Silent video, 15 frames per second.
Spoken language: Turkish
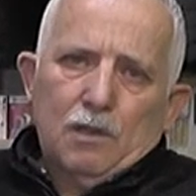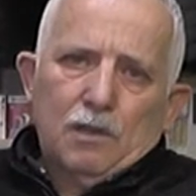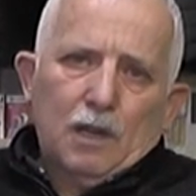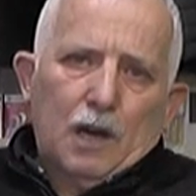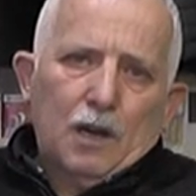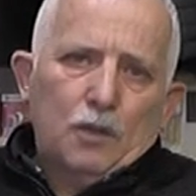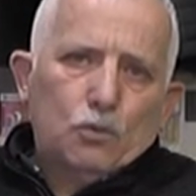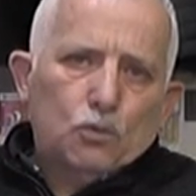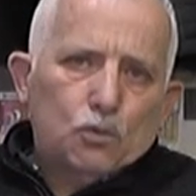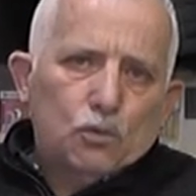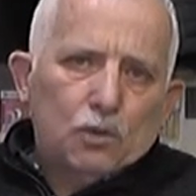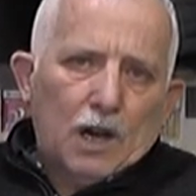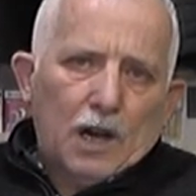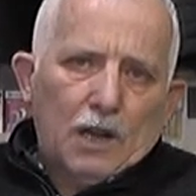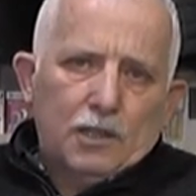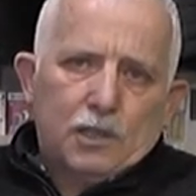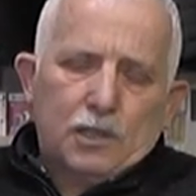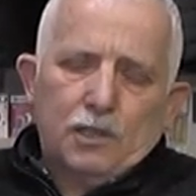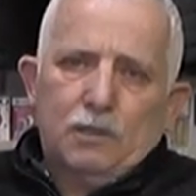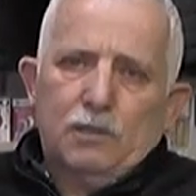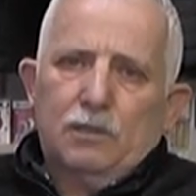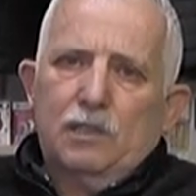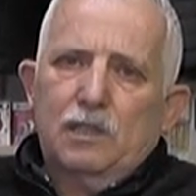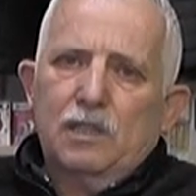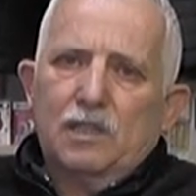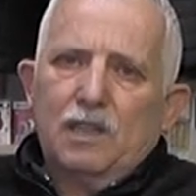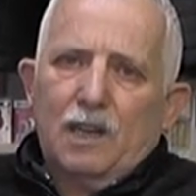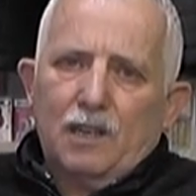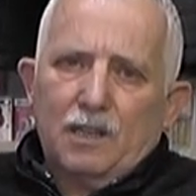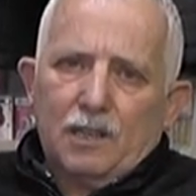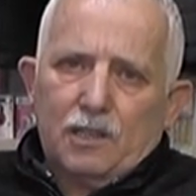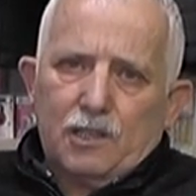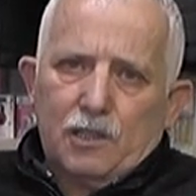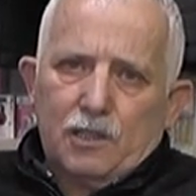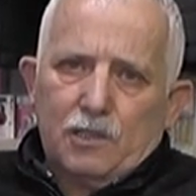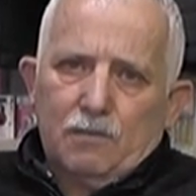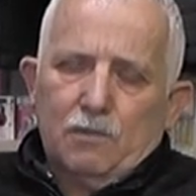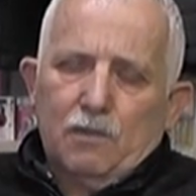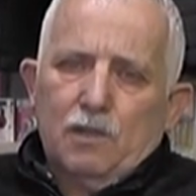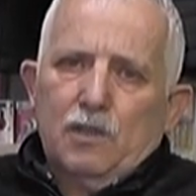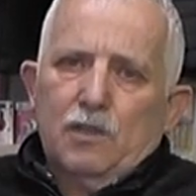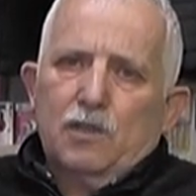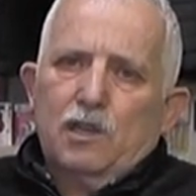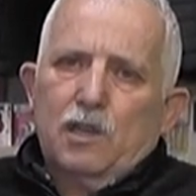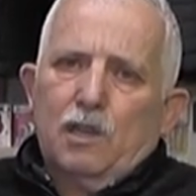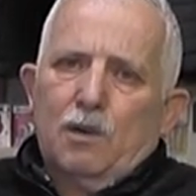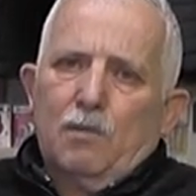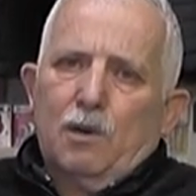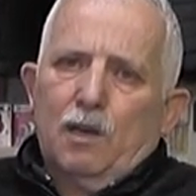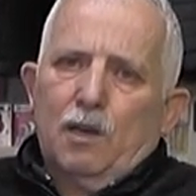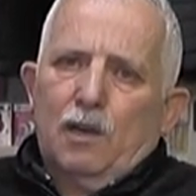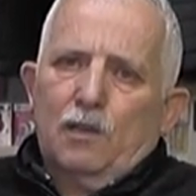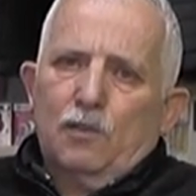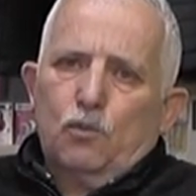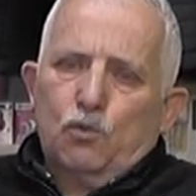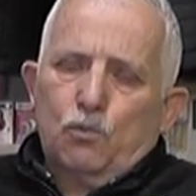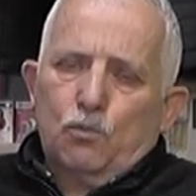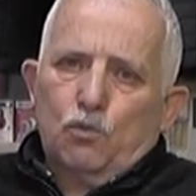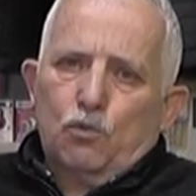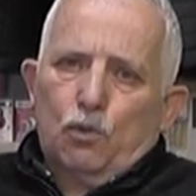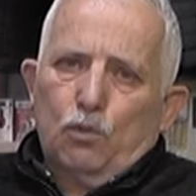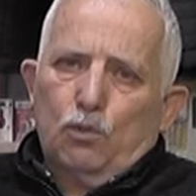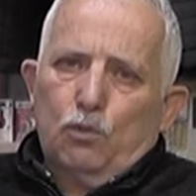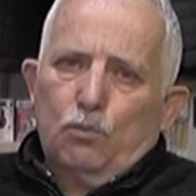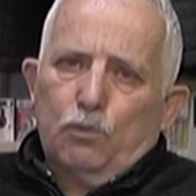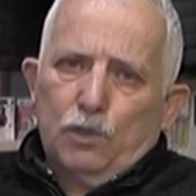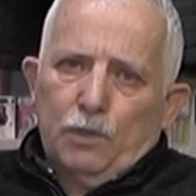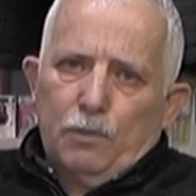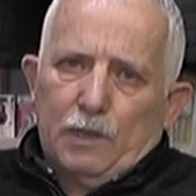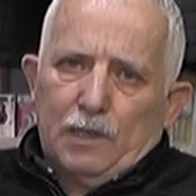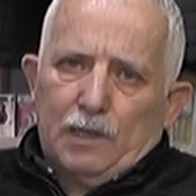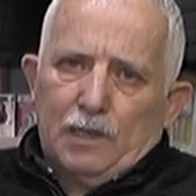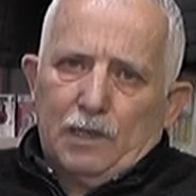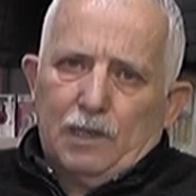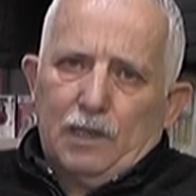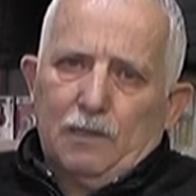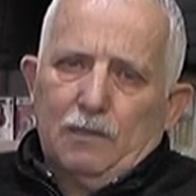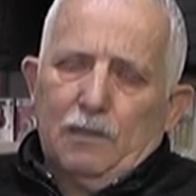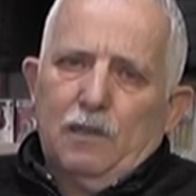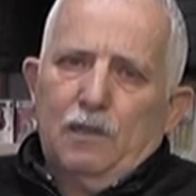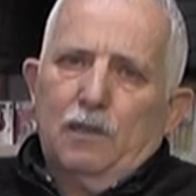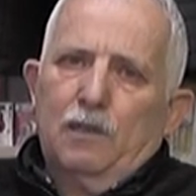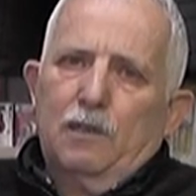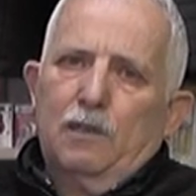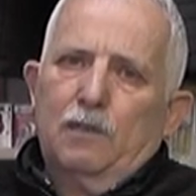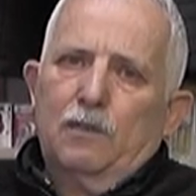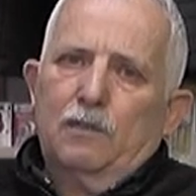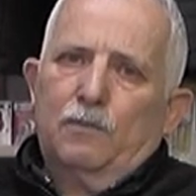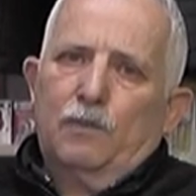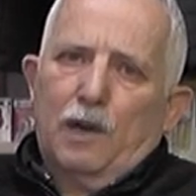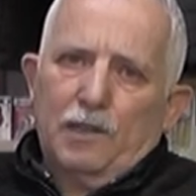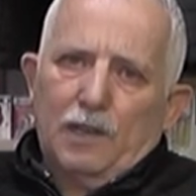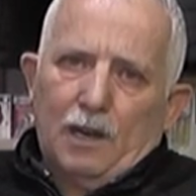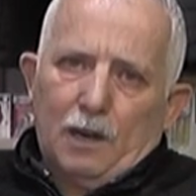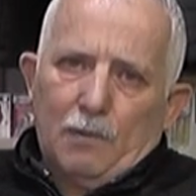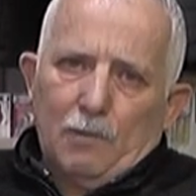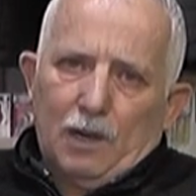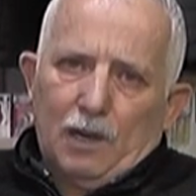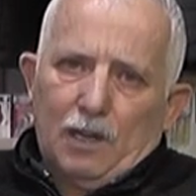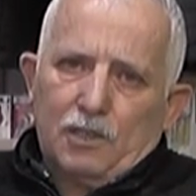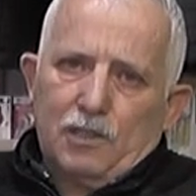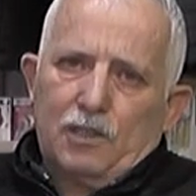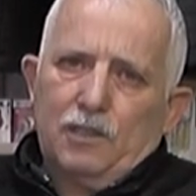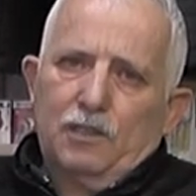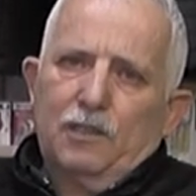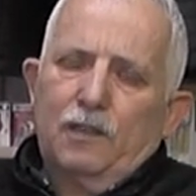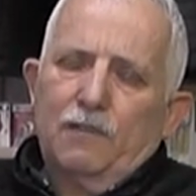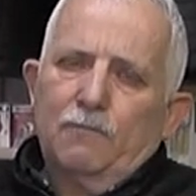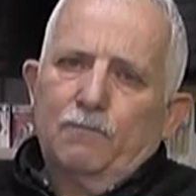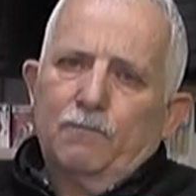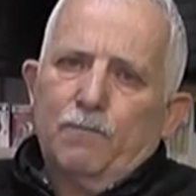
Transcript: Yani dünya için, insanlık için Cenab-ı Allah'ın sunmuş olduğu bu nimetlerden e, faydalanmak açısından,